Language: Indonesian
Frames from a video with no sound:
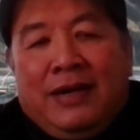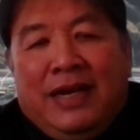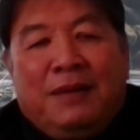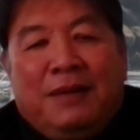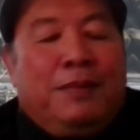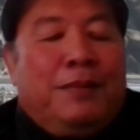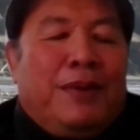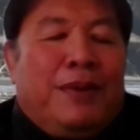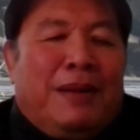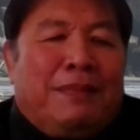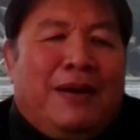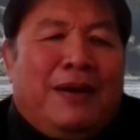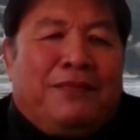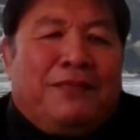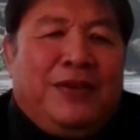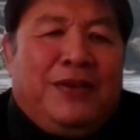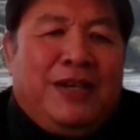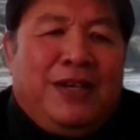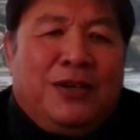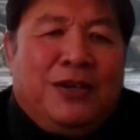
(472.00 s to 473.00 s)
Di
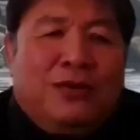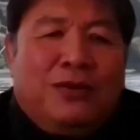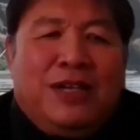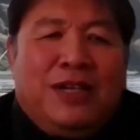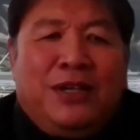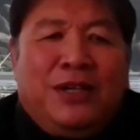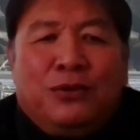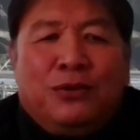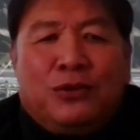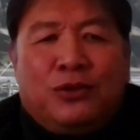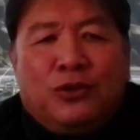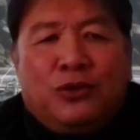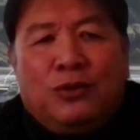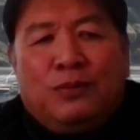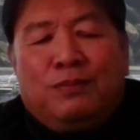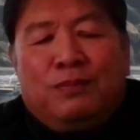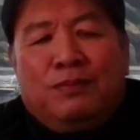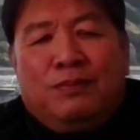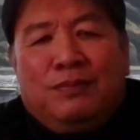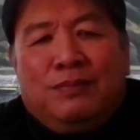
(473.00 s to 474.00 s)
beberapa video di
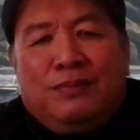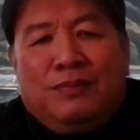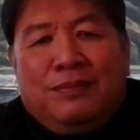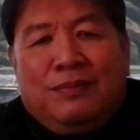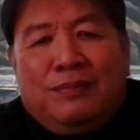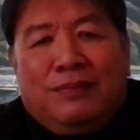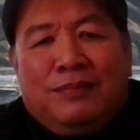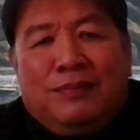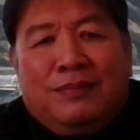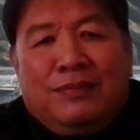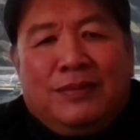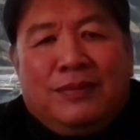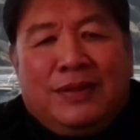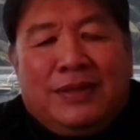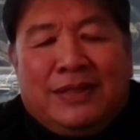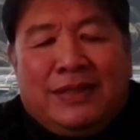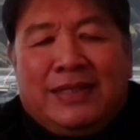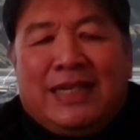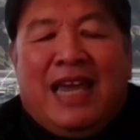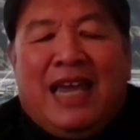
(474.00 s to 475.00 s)
YouTube,
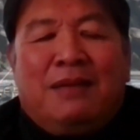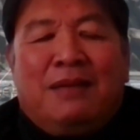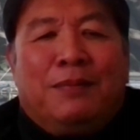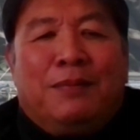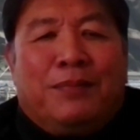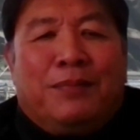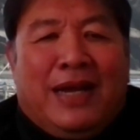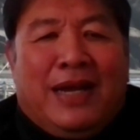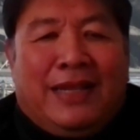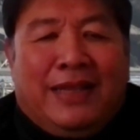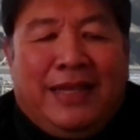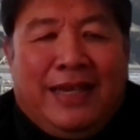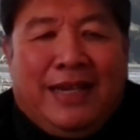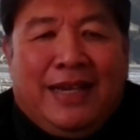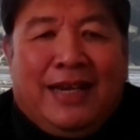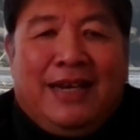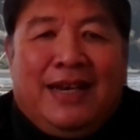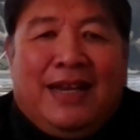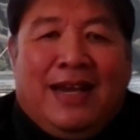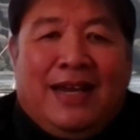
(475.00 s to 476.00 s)
saya
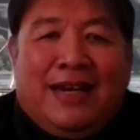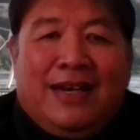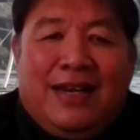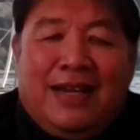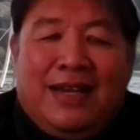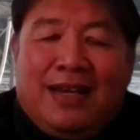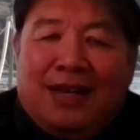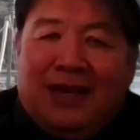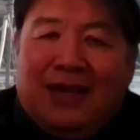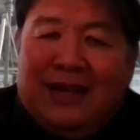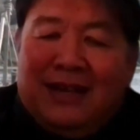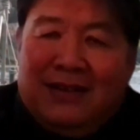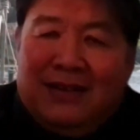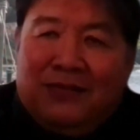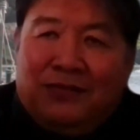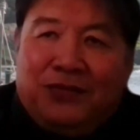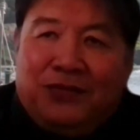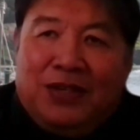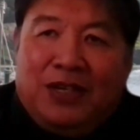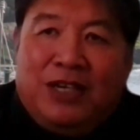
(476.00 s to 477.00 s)
memperhatikan ada
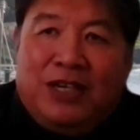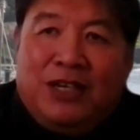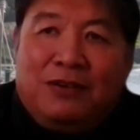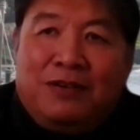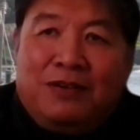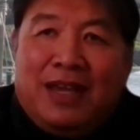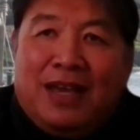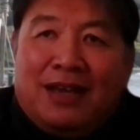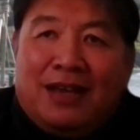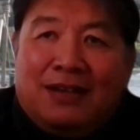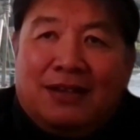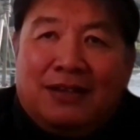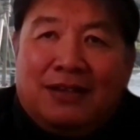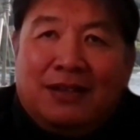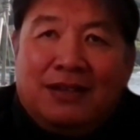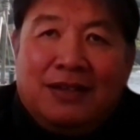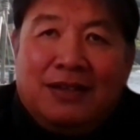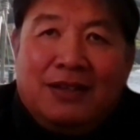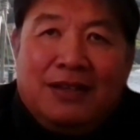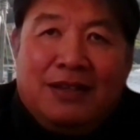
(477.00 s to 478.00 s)
video yang
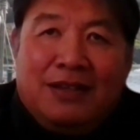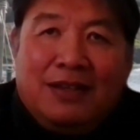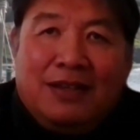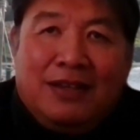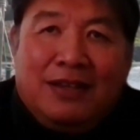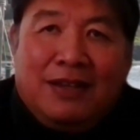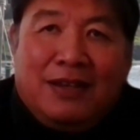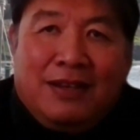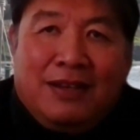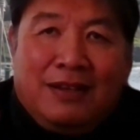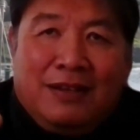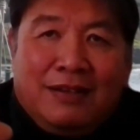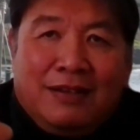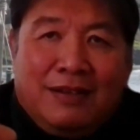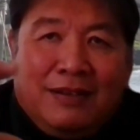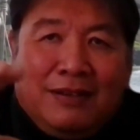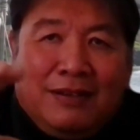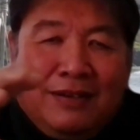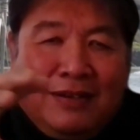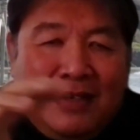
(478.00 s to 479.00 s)

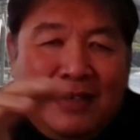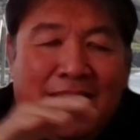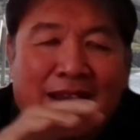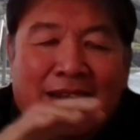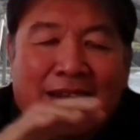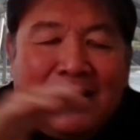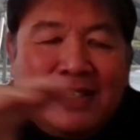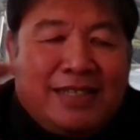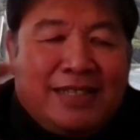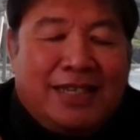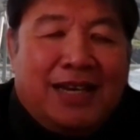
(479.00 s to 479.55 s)
dengan